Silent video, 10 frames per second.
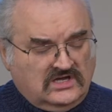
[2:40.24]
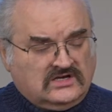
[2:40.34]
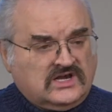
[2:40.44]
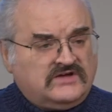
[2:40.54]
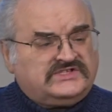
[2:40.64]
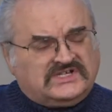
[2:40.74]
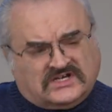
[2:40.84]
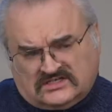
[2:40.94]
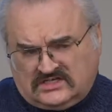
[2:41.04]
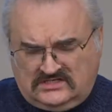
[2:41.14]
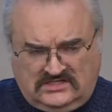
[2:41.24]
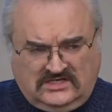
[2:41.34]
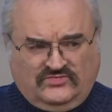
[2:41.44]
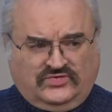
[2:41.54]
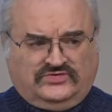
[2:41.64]
Для всех этот
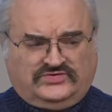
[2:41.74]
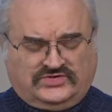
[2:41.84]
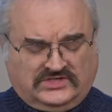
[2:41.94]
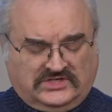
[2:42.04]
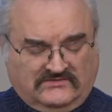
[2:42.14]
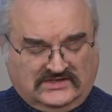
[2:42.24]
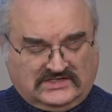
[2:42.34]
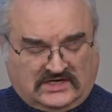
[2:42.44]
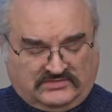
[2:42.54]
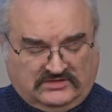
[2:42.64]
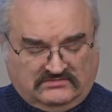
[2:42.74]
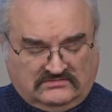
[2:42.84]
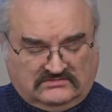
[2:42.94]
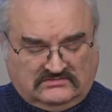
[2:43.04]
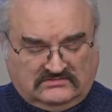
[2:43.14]
день будет все-таки внезапным,
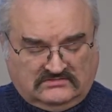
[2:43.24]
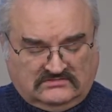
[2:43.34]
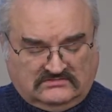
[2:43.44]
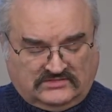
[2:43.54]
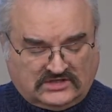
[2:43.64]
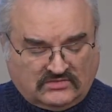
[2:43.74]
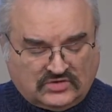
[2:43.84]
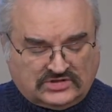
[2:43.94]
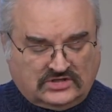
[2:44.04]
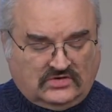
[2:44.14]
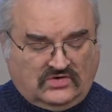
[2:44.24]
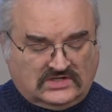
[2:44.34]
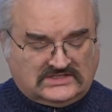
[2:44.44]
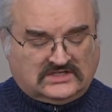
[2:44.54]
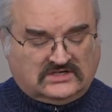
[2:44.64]
потому что
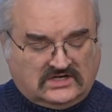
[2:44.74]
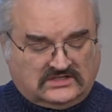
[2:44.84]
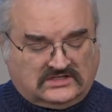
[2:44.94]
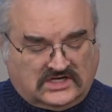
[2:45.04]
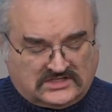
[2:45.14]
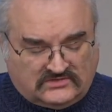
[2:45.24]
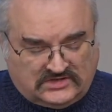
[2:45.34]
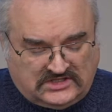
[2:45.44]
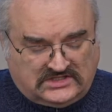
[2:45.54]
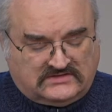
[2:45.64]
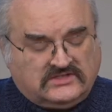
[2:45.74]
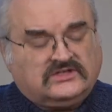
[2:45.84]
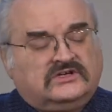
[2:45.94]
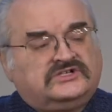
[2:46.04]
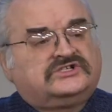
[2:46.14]
он сокрыт, и даже вот
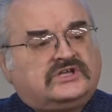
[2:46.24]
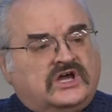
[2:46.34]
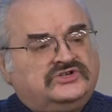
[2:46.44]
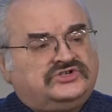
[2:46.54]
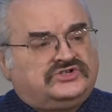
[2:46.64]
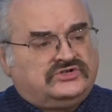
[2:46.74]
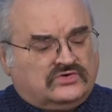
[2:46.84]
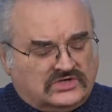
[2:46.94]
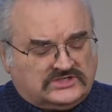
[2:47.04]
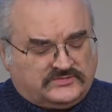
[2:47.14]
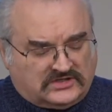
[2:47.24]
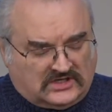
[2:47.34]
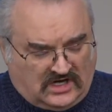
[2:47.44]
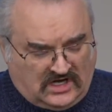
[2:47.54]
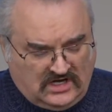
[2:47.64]
действительно ожидающие
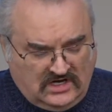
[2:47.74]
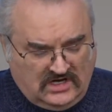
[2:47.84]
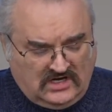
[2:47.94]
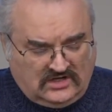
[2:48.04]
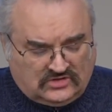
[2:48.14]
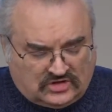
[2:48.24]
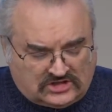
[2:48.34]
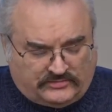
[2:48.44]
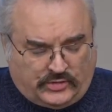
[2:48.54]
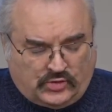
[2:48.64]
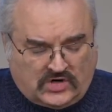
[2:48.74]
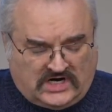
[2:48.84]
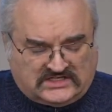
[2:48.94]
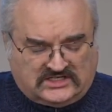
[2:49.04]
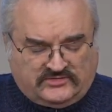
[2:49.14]
Господа только по
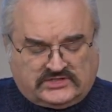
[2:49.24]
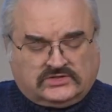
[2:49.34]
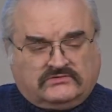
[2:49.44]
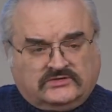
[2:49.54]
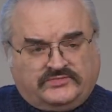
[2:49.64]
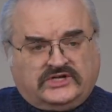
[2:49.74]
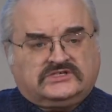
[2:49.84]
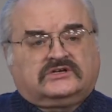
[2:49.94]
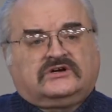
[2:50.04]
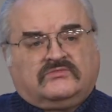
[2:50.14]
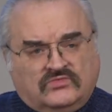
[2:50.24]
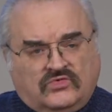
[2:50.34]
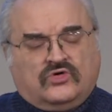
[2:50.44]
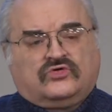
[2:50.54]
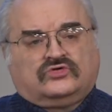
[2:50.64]
указанным словам и признакам
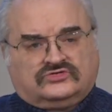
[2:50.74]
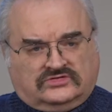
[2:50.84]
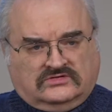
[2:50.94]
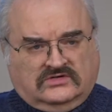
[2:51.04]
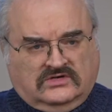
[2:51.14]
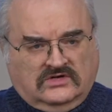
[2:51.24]
могут –